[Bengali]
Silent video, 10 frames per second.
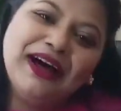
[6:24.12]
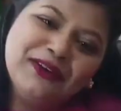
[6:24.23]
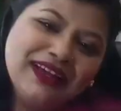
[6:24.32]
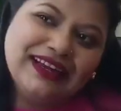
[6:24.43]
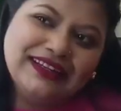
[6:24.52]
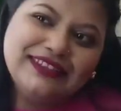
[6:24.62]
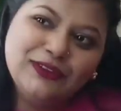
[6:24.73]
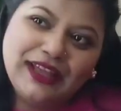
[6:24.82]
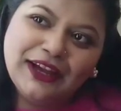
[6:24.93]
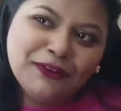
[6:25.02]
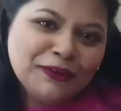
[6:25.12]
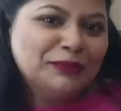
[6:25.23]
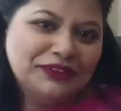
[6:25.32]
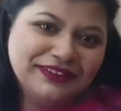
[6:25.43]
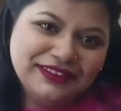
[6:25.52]
ভালো লাগাটা ছিল এখন
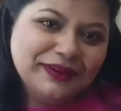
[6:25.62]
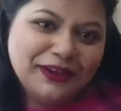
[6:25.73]
বুঝি যে